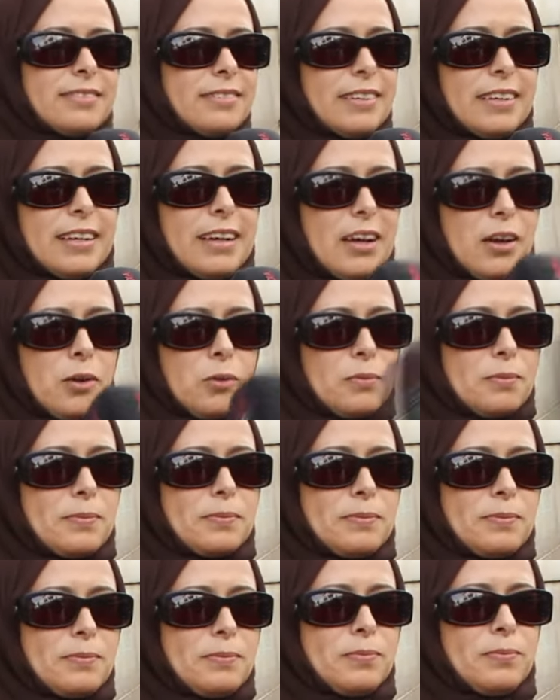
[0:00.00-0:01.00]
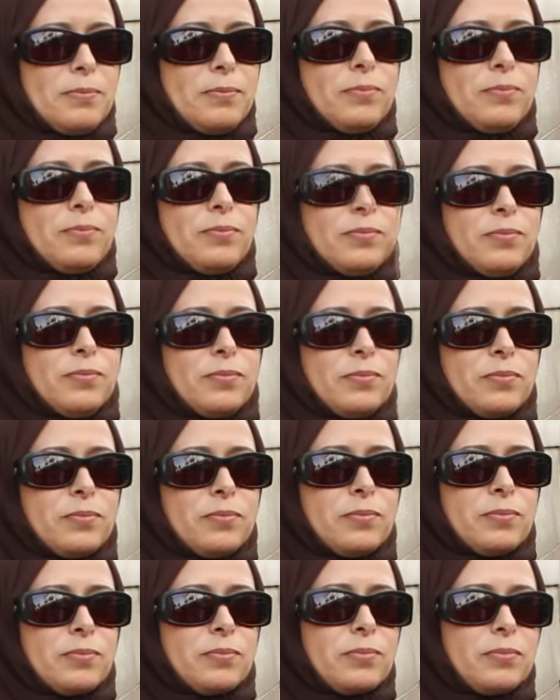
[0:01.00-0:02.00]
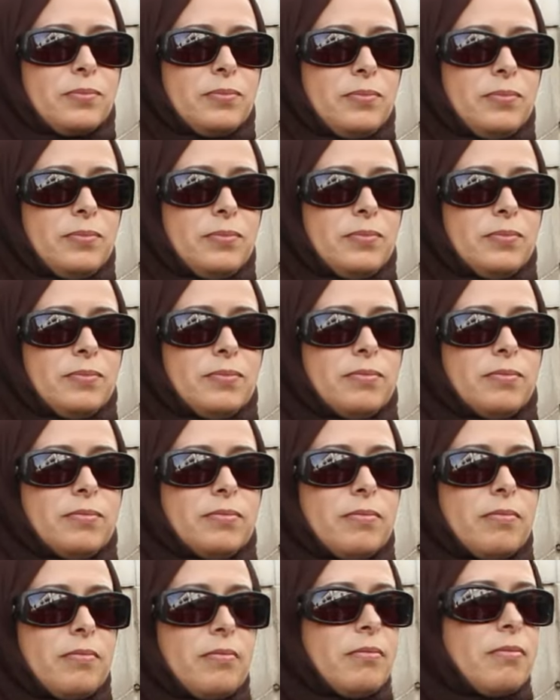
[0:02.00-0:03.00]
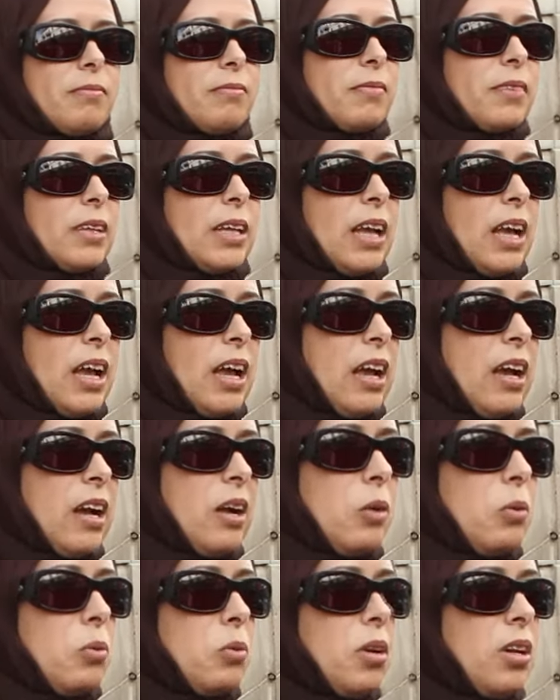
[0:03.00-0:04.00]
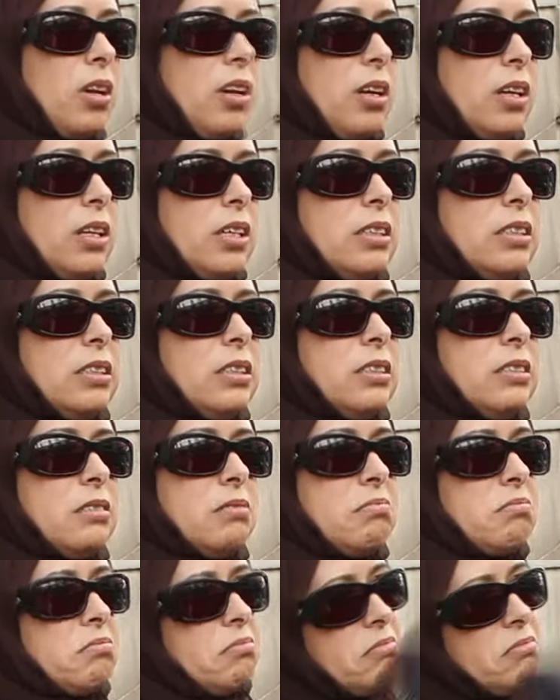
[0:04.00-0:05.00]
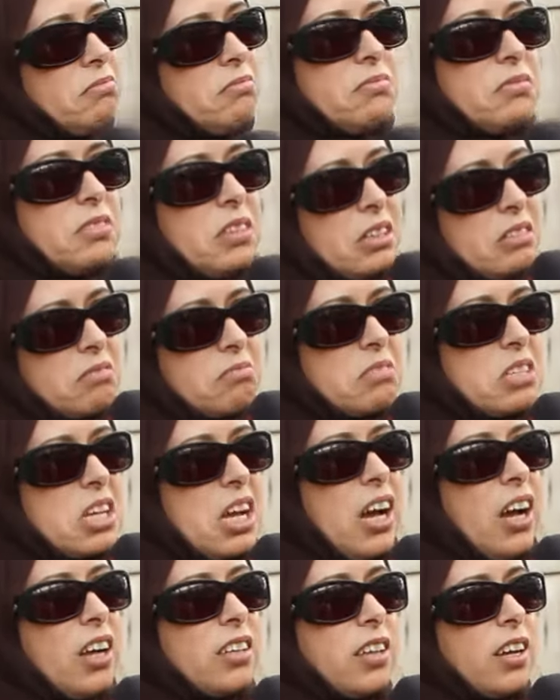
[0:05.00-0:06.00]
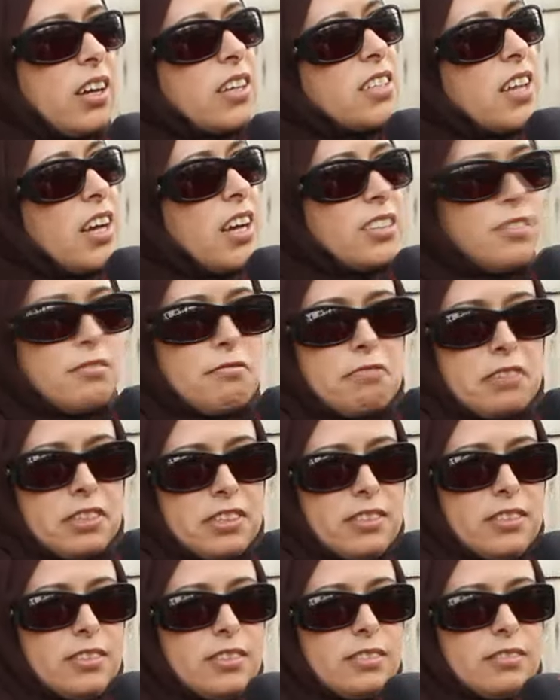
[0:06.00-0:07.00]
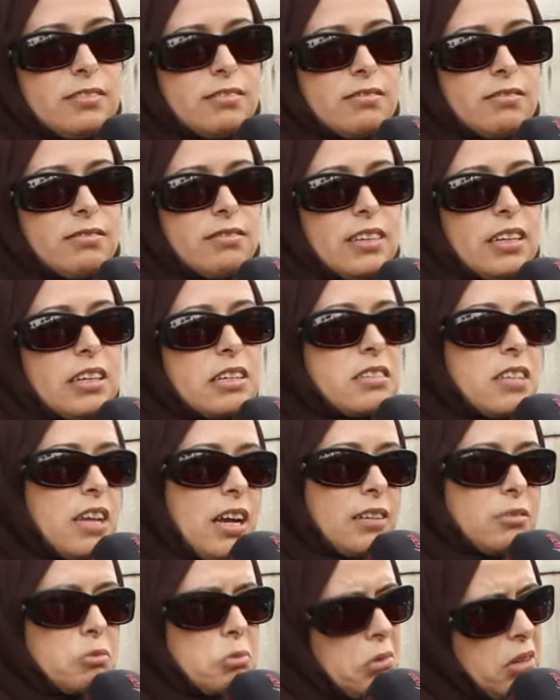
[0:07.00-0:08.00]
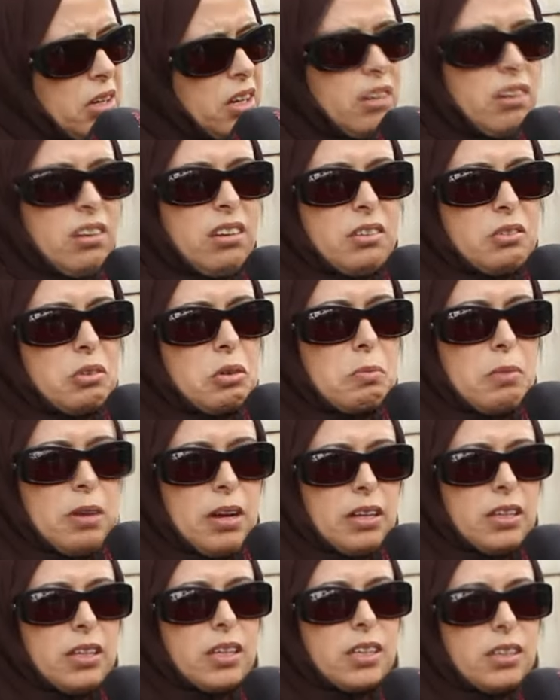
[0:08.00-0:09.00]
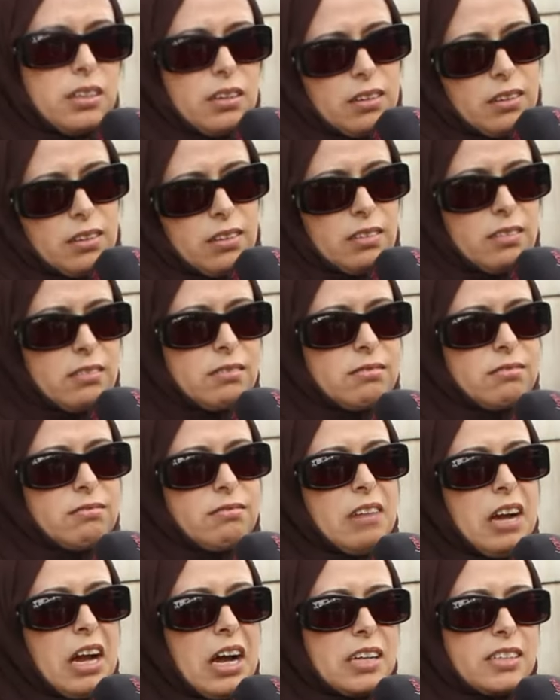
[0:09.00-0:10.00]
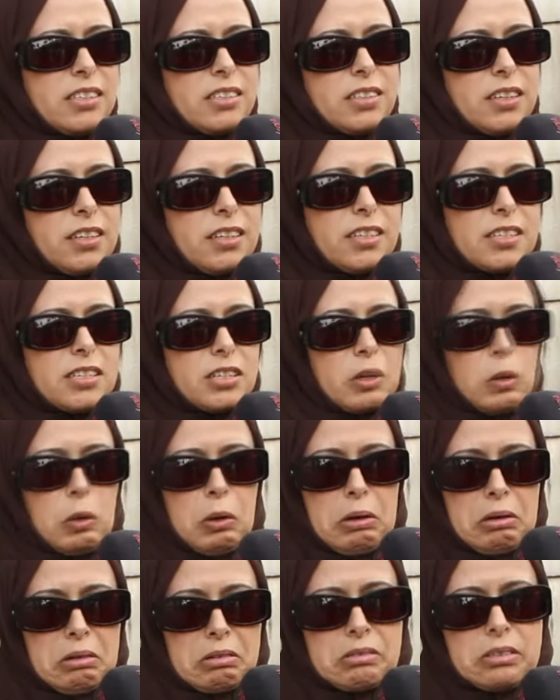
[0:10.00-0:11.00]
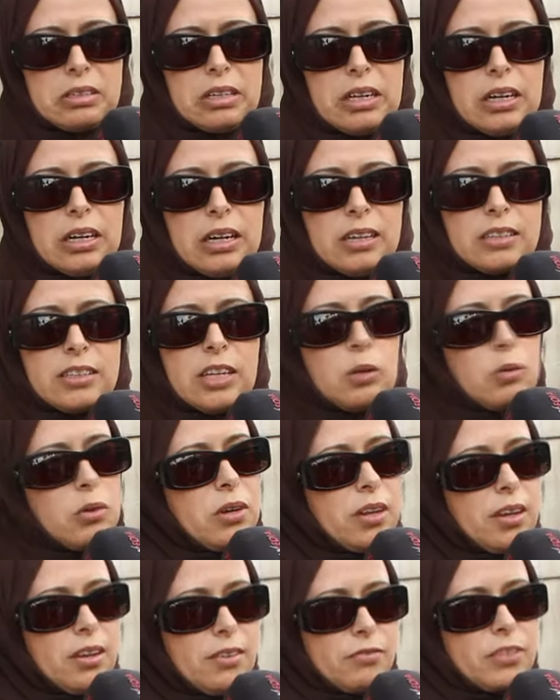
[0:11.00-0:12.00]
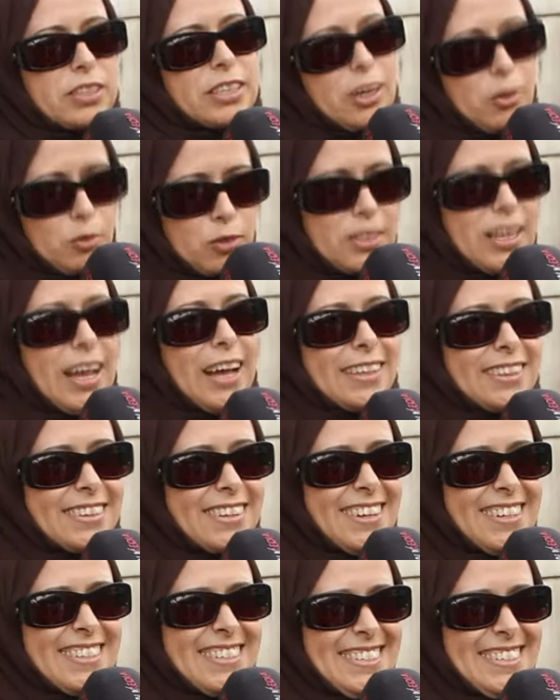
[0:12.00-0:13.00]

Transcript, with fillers: هكا هذا ما ياثرش عليك معناها على نفسيتك على أه ساعات هكا ساعات نفد ساعات كل لي نورمال يا اخي عادي كي الناس الكل توا فتره بتتعدى